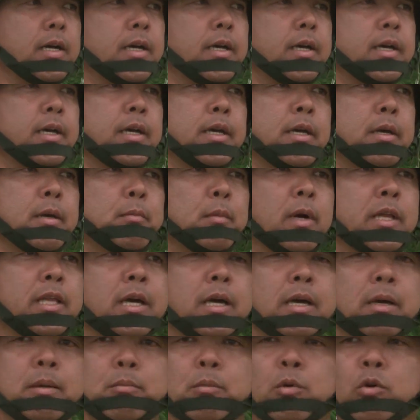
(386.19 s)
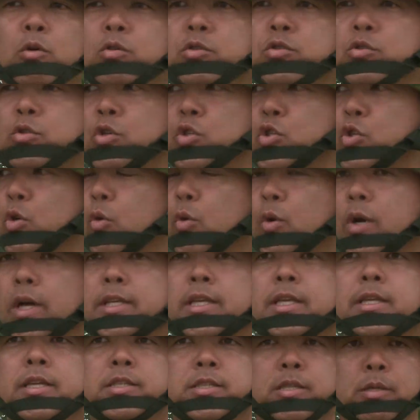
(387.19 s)
えー、まだもう少し多かっ
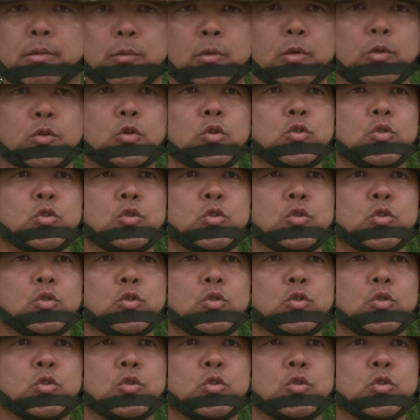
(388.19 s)
たんですけども